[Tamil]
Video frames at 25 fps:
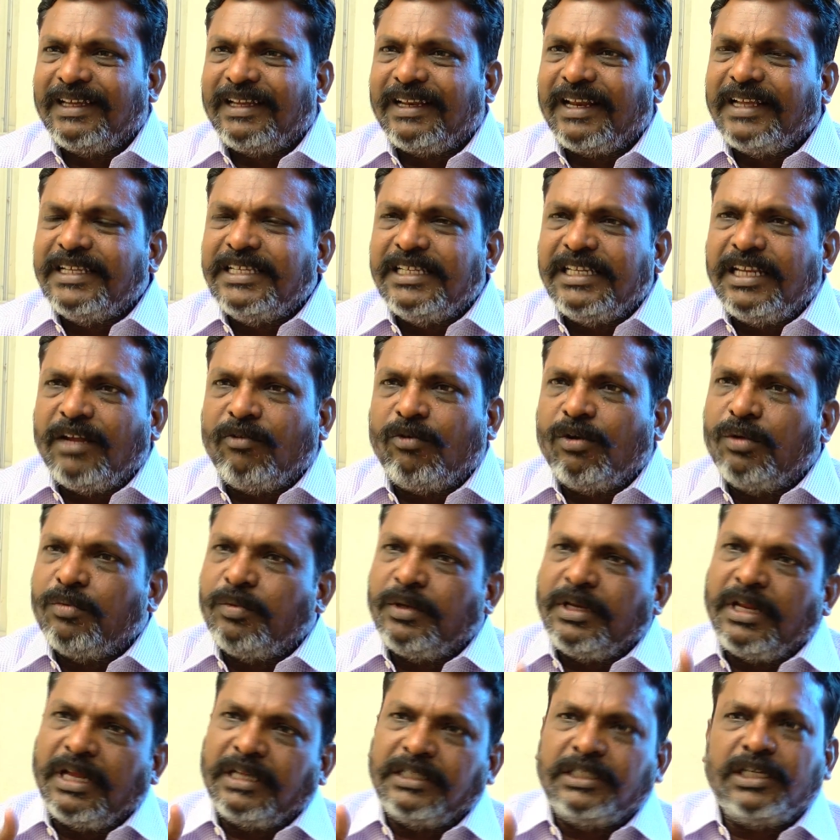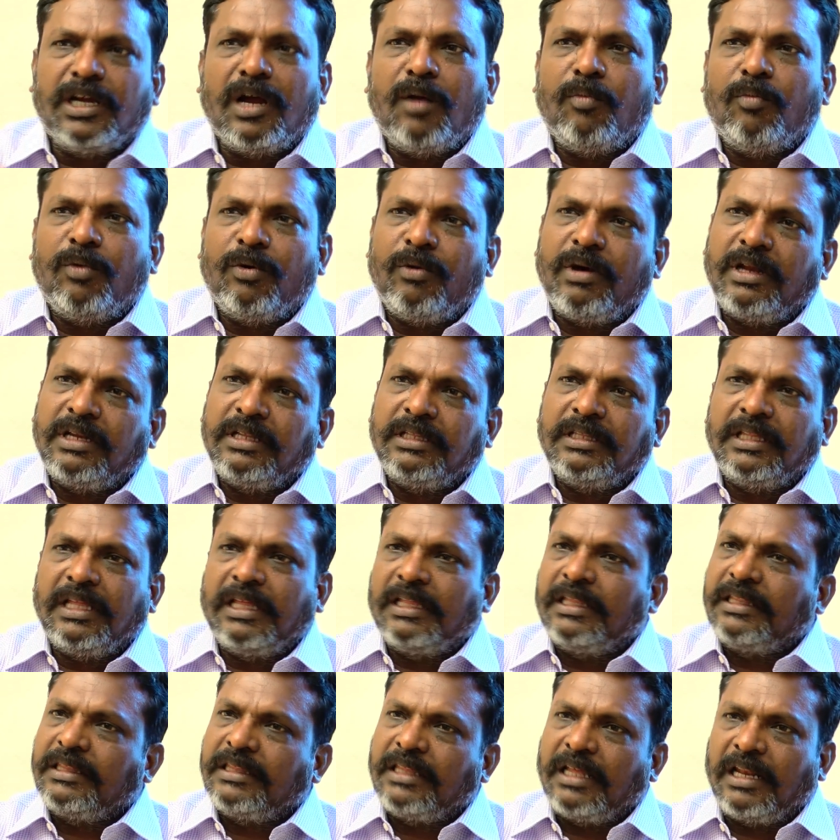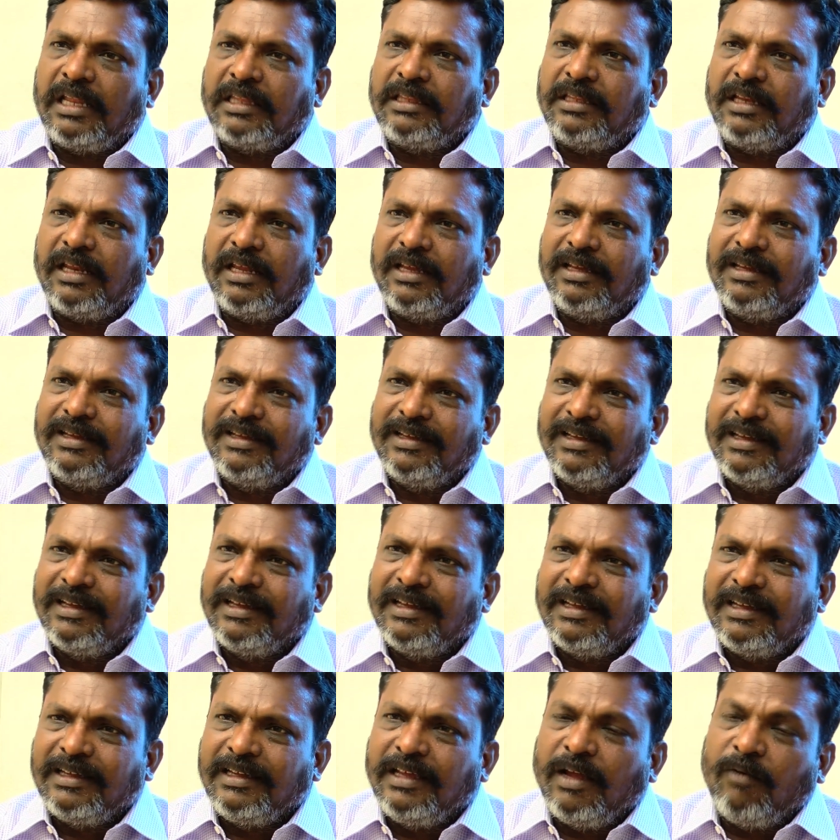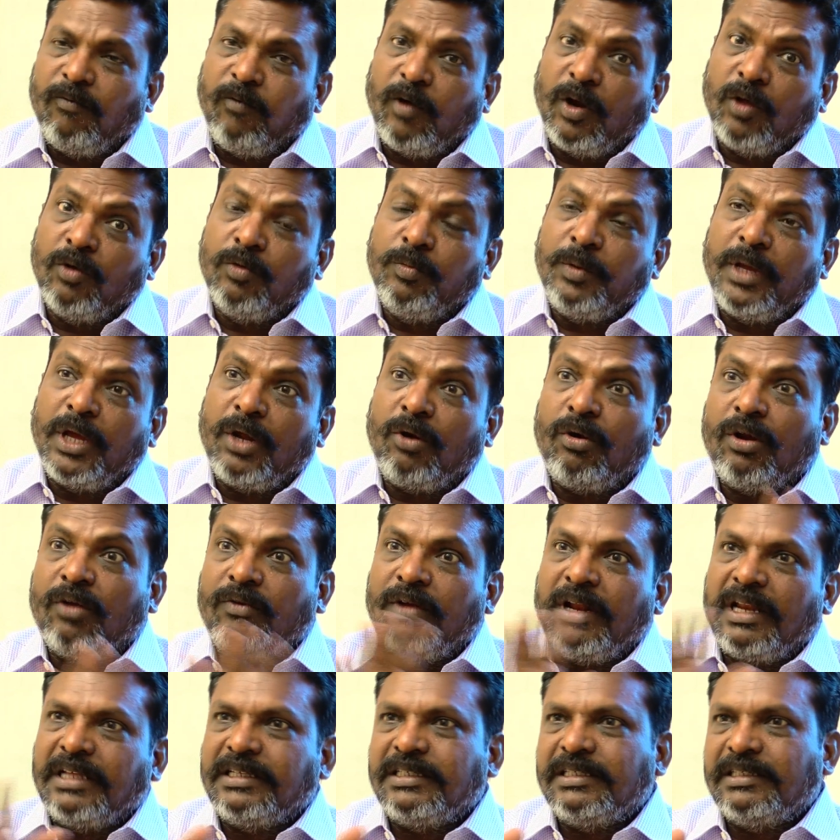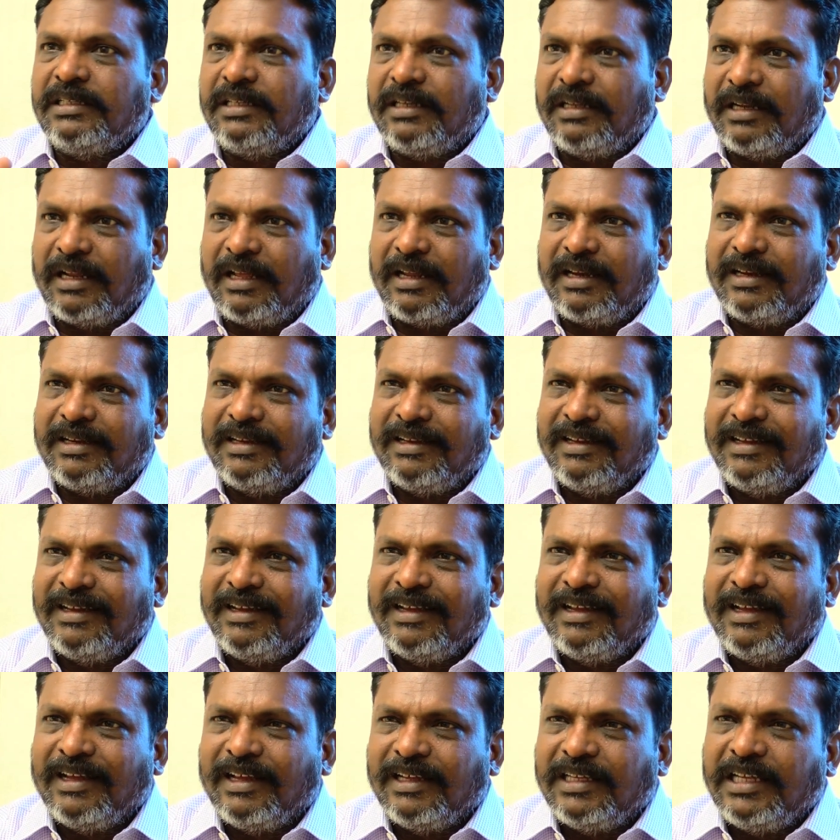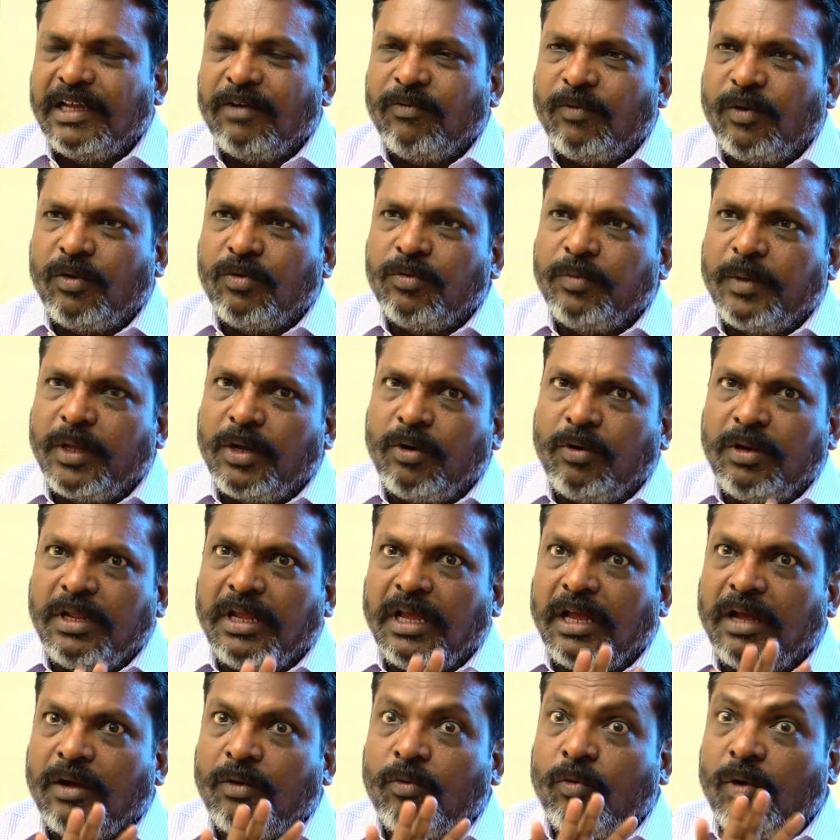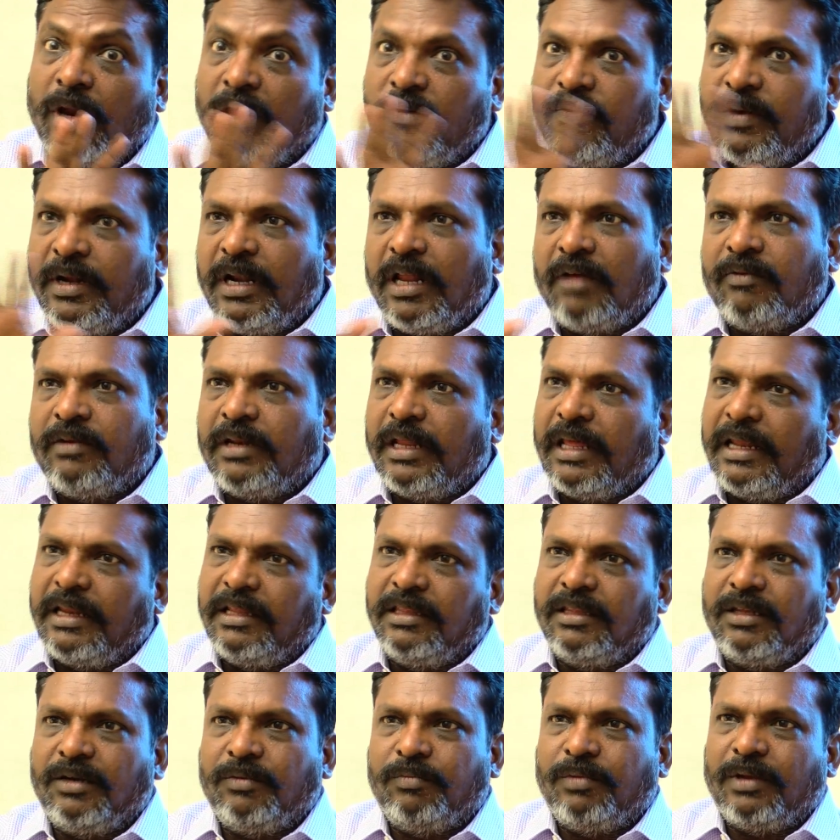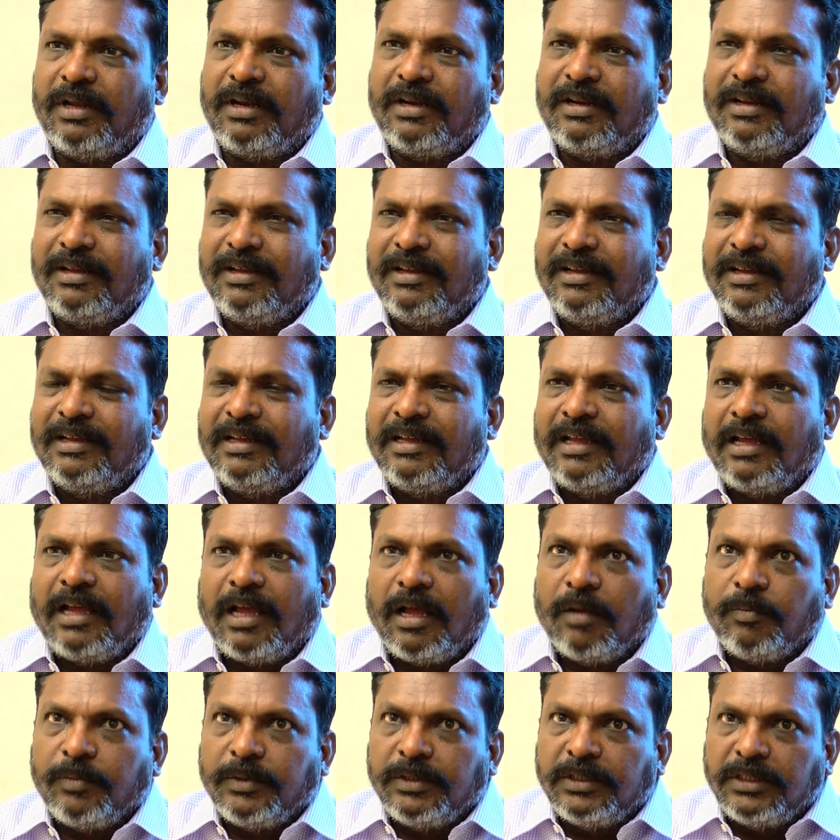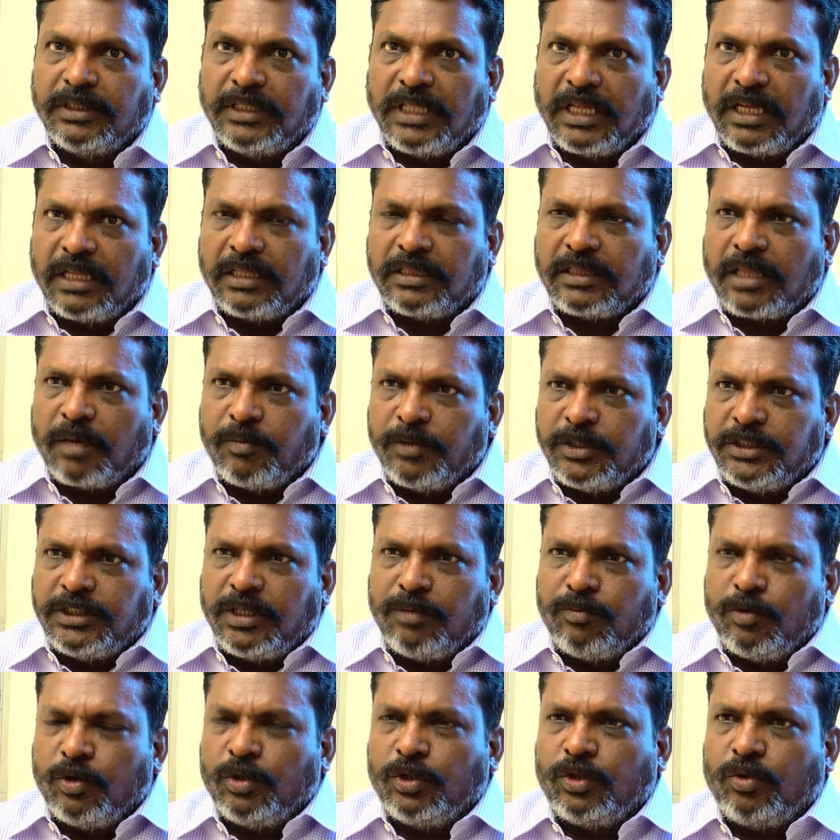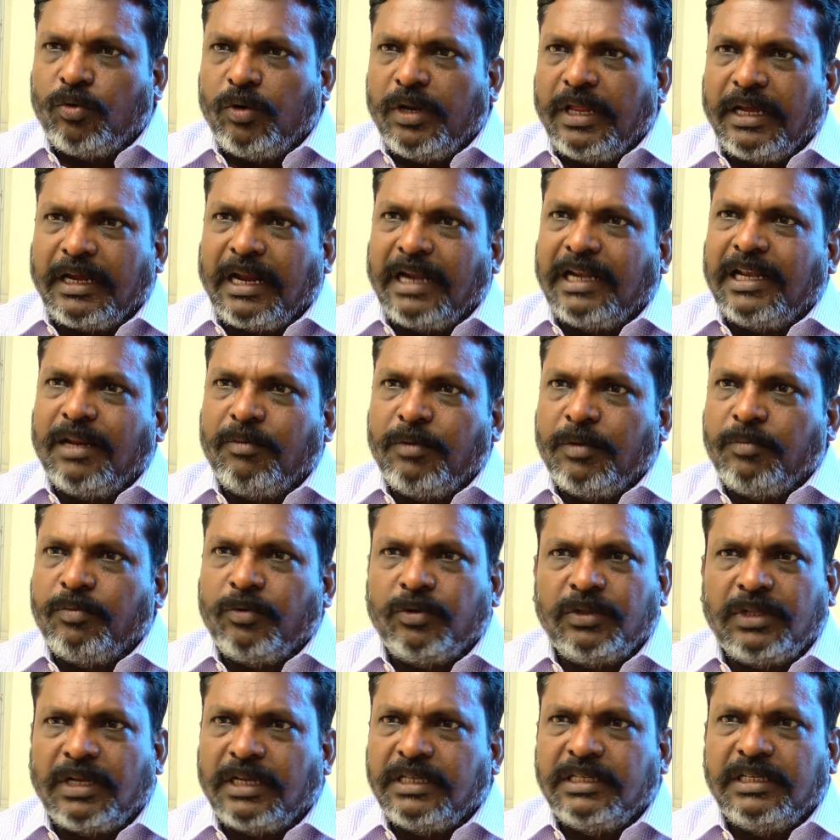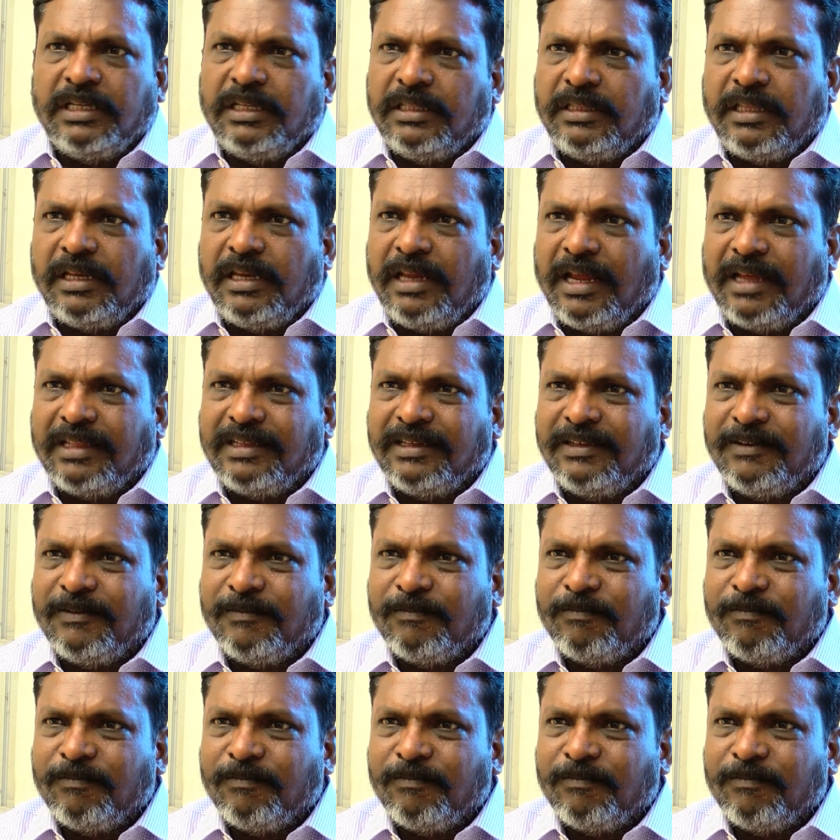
ரஜினி எவ்வளோ பெரிய ஜாம்பவான் இந்த தளத்தில் எவ்வளவு பேரோட வேலை செஞ்சுருக்கிறார் எவ்வளவு பேருடைய உளவியில் அவர் அறிந்திருப்பார் அப்போ இந்த தமிழ் சமூகத்தினுடைய கட்டமைப்பு வந்து ரஜினிக்கு தெரியாது